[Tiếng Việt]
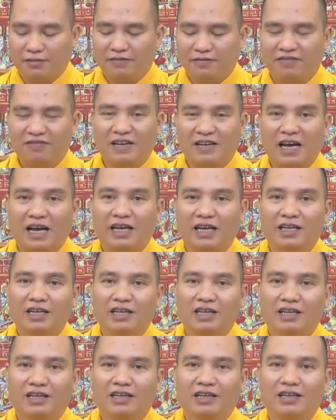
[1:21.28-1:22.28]
phải
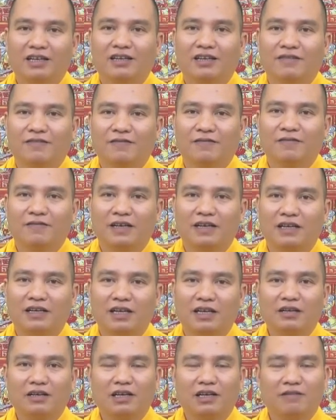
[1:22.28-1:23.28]
phải
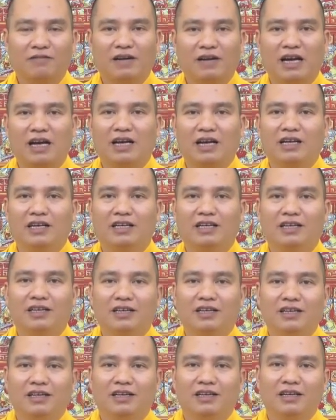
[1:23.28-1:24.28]
rất là phải
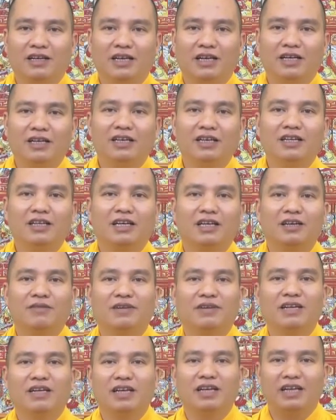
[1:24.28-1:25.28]
để ý tới cái
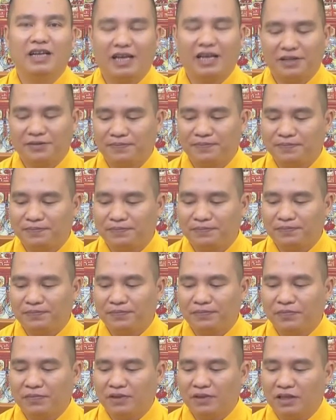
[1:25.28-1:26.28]
vấn đề này
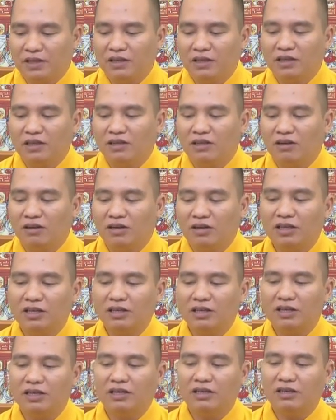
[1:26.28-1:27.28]
chứ đừng có
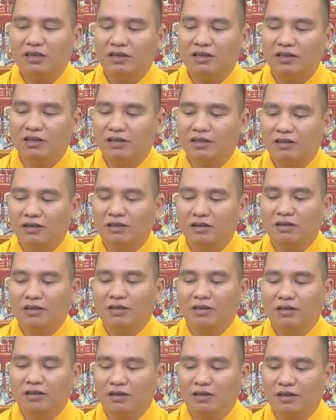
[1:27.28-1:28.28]
đi đến ờ,
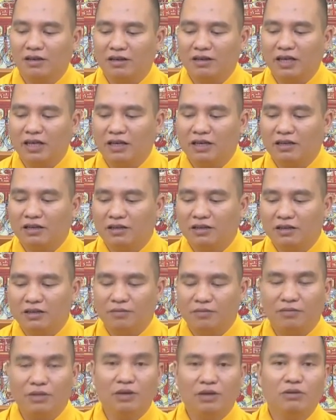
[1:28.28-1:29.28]
cửa đền
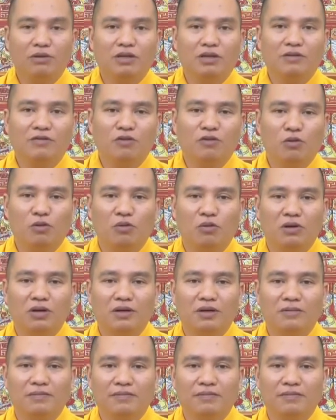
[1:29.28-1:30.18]
cửa miếu cửa phủ